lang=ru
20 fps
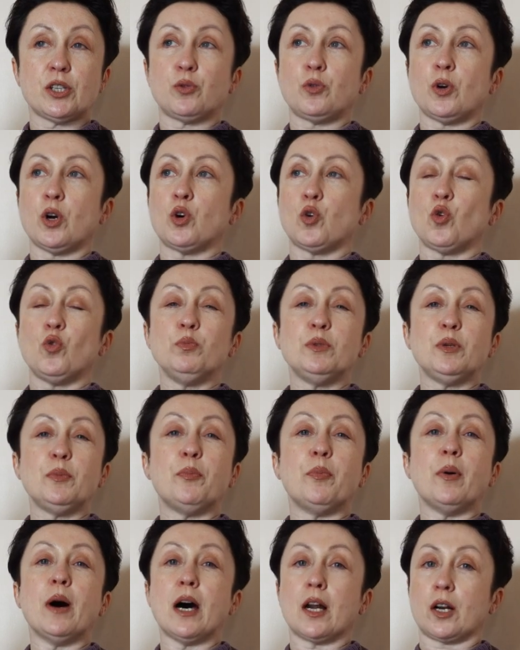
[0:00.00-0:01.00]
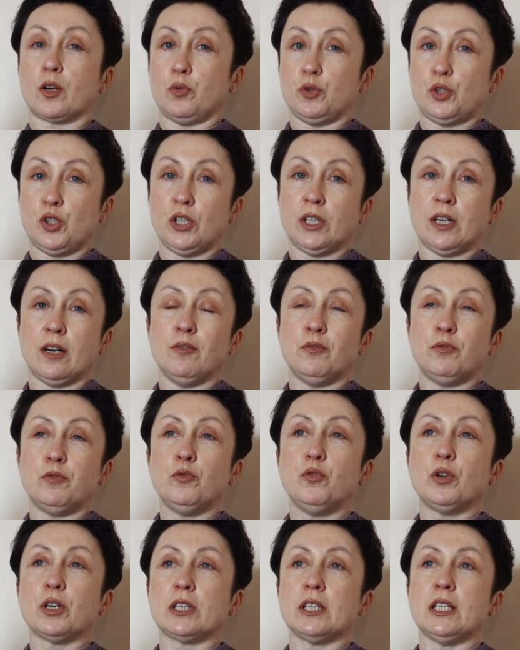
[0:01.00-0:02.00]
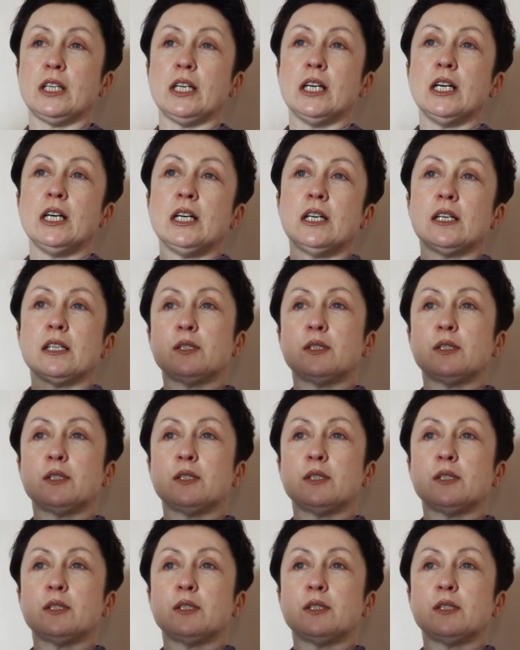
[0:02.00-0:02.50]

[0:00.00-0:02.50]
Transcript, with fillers: такой огромный парк, очень комфортный,